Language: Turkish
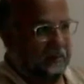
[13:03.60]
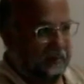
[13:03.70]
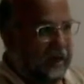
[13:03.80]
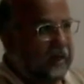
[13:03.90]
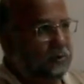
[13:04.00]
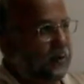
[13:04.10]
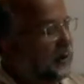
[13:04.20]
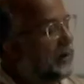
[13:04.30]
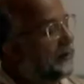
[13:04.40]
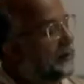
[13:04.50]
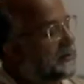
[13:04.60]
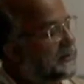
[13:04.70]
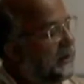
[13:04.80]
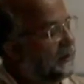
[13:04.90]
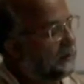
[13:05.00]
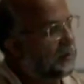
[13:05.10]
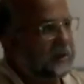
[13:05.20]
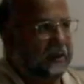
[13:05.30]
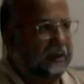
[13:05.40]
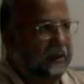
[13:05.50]
daha sonraları yazılan
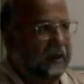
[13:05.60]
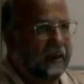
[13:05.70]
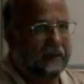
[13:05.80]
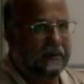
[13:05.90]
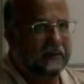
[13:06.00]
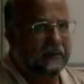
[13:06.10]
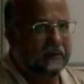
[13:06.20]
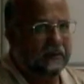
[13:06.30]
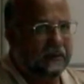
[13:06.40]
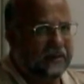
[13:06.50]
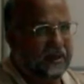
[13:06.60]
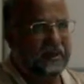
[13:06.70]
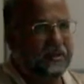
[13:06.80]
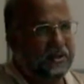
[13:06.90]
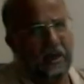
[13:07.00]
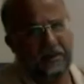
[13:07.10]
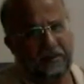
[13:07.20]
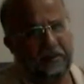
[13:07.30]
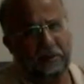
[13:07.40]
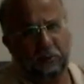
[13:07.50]
özellikle 8. E,
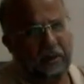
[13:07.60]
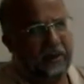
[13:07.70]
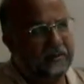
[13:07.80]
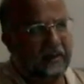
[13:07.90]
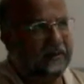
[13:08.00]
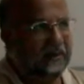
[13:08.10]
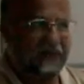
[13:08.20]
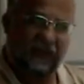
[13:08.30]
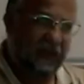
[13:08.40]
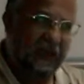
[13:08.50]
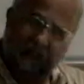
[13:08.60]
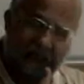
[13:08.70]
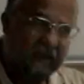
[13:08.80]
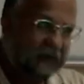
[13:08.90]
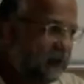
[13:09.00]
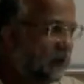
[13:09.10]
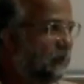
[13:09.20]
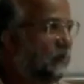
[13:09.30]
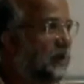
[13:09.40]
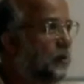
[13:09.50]
asırdan sonra yazılan tefsirlerde
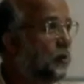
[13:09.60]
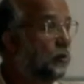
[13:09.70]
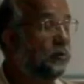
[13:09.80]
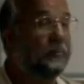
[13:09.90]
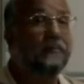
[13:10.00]
ben gördüm.